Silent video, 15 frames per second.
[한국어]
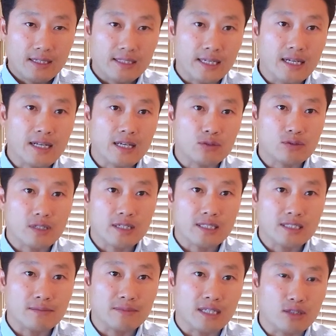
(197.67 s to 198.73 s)
예를 계속
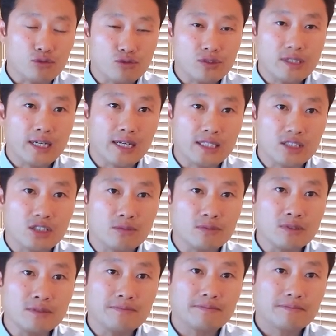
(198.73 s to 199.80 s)
들겠습니다. 수익의
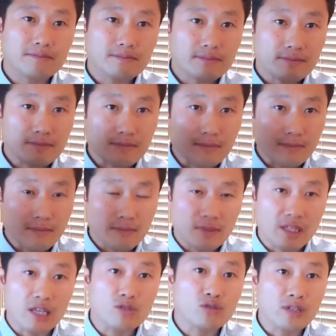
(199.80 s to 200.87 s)
관점은
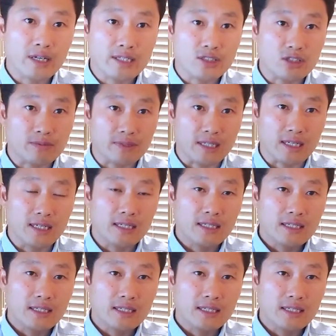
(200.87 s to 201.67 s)
대중의 관점이다.